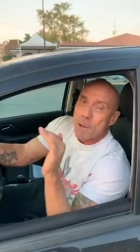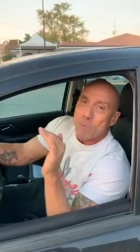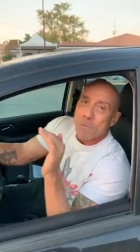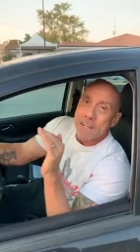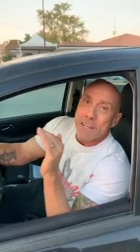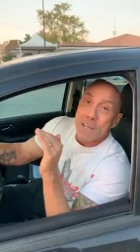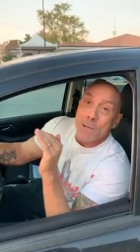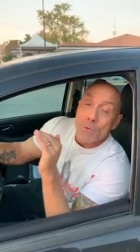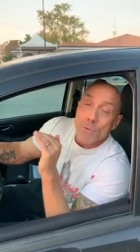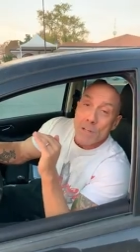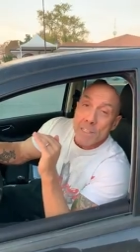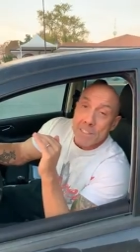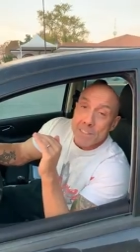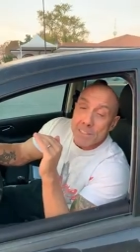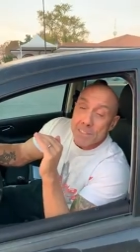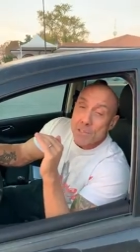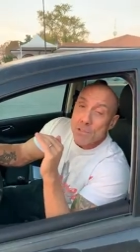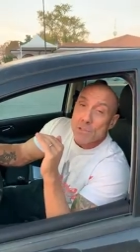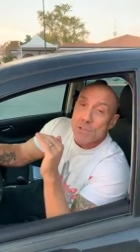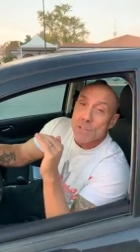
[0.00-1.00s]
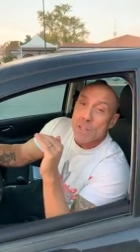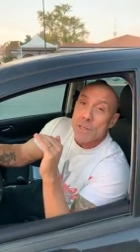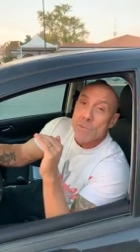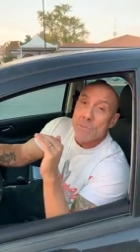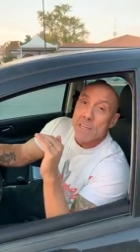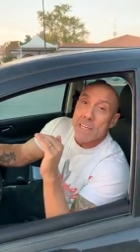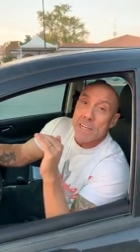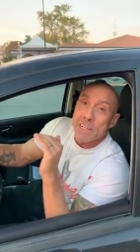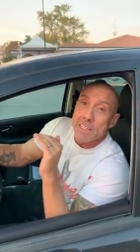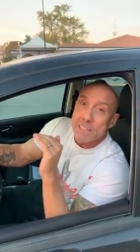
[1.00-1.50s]
perché queste sono le
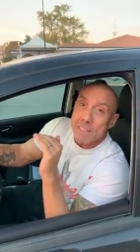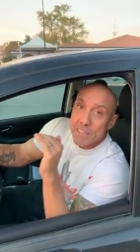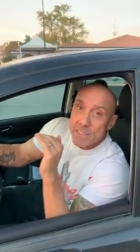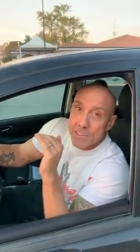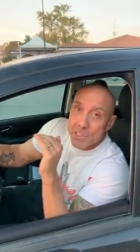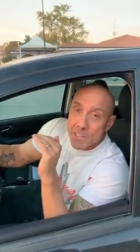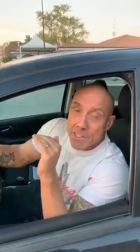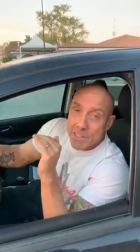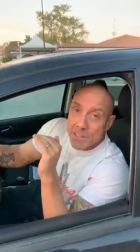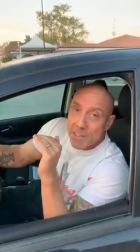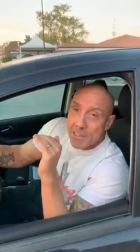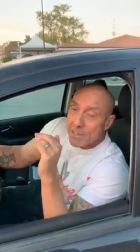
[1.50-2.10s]
mie radici,